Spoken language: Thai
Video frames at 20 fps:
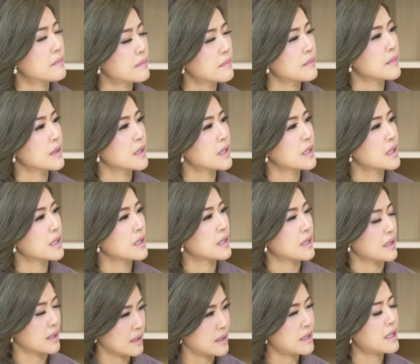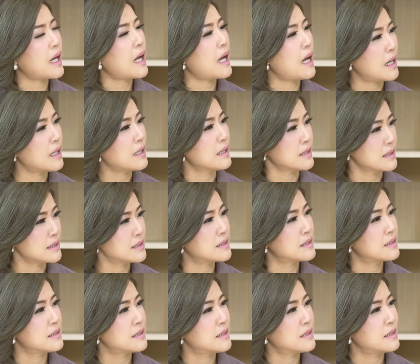ใบต่างๆใบเหลืองใบแดงใบส้ม
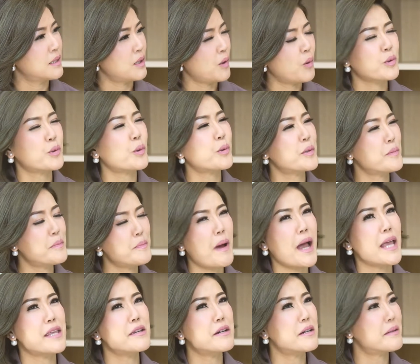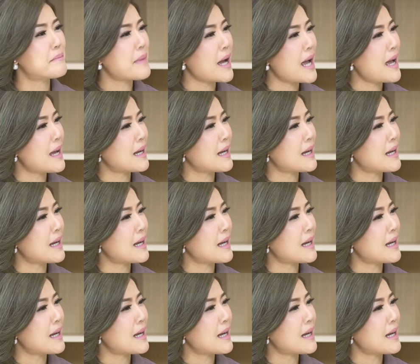อะไรอย่างเงี้ยนะคะโอ้ตัวใบเยอะมา